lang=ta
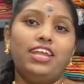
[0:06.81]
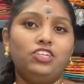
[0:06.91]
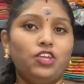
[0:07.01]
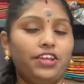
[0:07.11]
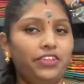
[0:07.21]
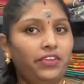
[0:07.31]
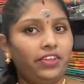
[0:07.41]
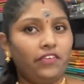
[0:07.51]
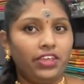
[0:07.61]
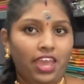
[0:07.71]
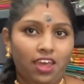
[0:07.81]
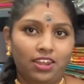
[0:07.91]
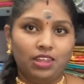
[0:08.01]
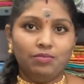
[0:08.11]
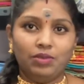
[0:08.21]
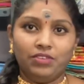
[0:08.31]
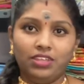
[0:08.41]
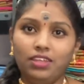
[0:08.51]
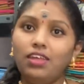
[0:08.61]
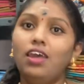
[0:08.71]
ஹேண்ட் ஸ்டாக் எடுத்து வைக்கிறவங்க யாருனாலுமே வந்து